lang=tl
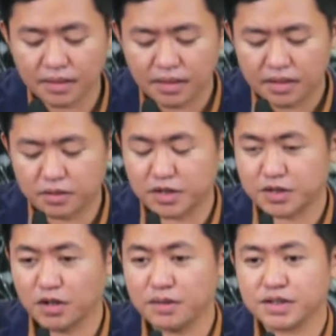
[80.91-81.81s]
You know, it is
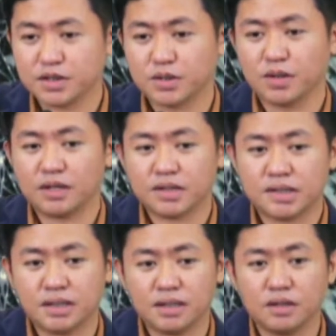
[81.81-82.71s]
always a joy to
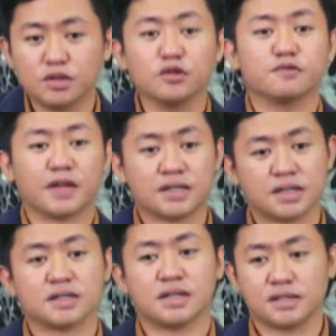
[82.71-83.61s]
see new
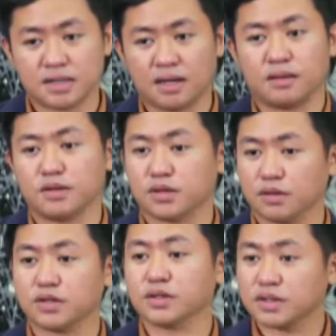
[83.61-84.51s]
faces inside the
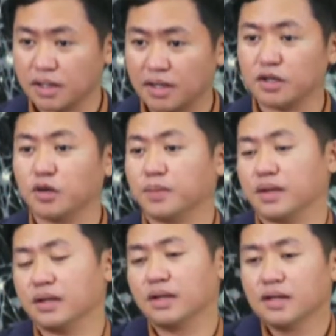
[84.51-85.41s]
church na sa loob
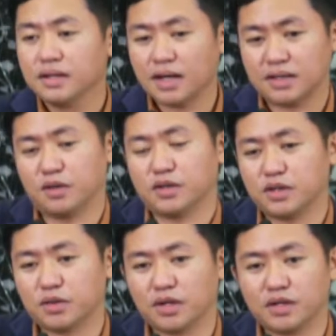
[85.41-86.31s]
ng ating
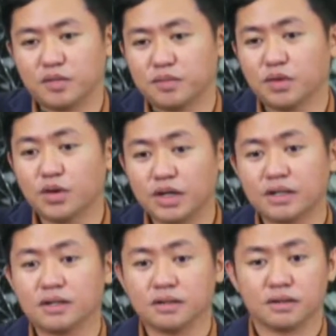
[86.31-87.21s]
auditorium.
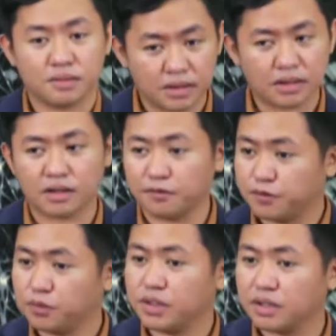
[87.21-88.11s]
Noon, a
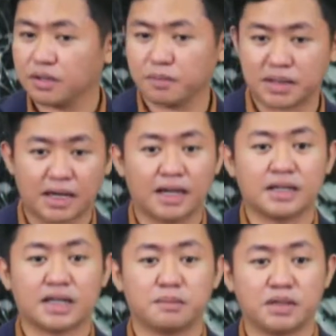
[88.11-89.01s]
few here, matagal na
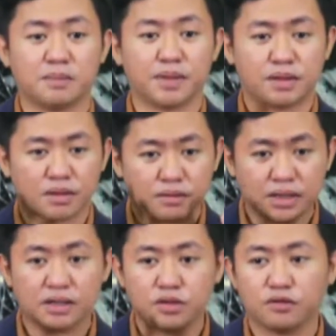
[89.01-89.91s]
naman eh, but there are
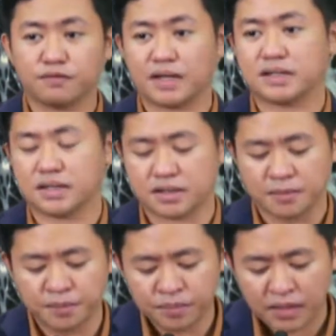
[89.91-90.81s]
really new faces
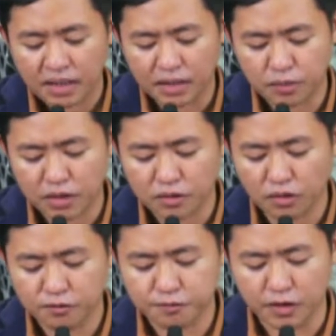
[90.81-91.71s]
and we are
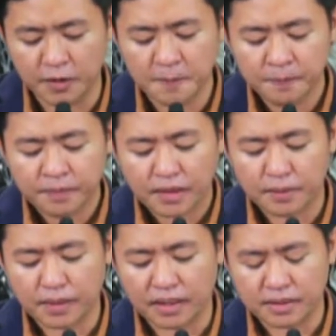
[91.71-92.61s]
hopeful
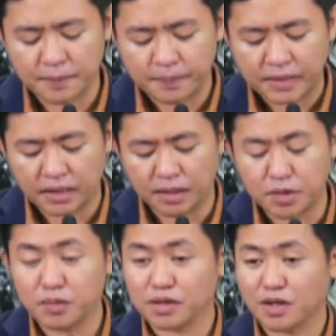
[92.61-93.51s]
that um,
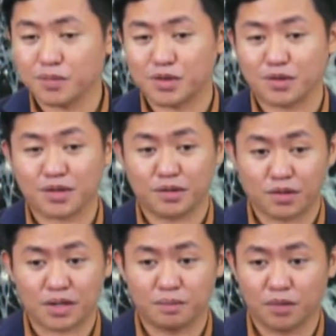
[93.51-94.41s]
you will come to know the
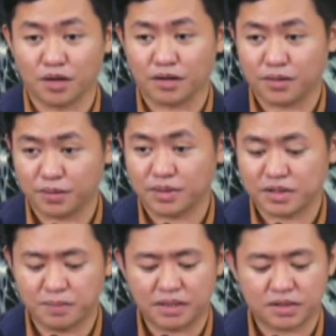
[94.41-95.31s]
Lord more through
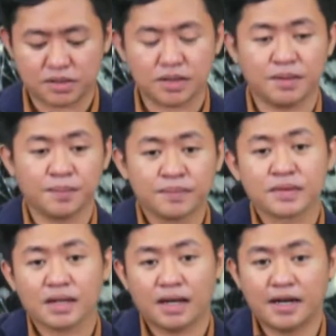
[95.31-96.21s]
this ministry.
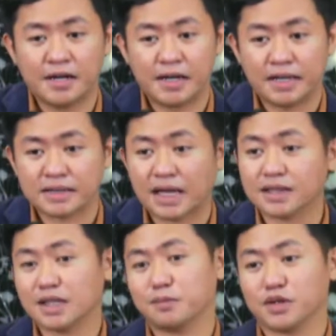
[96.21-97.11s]
Ang um,
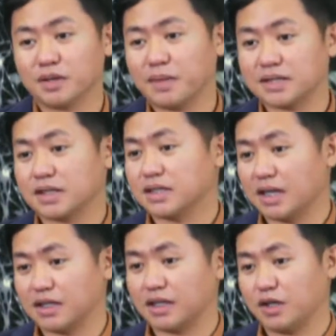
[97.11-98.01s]
title po ng message
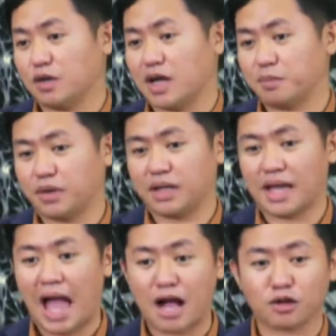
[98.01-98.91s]
natin ngayong hapon
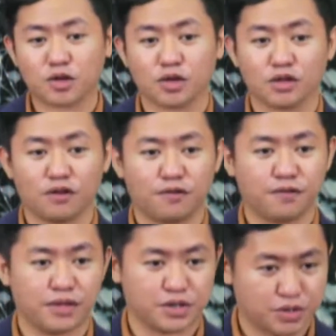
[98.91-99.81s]
ay Anchor of
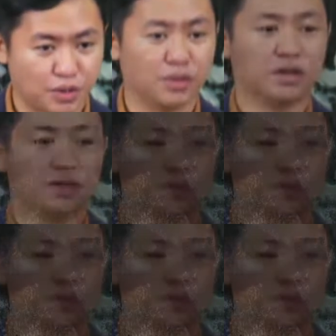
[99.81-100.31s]
the Soul.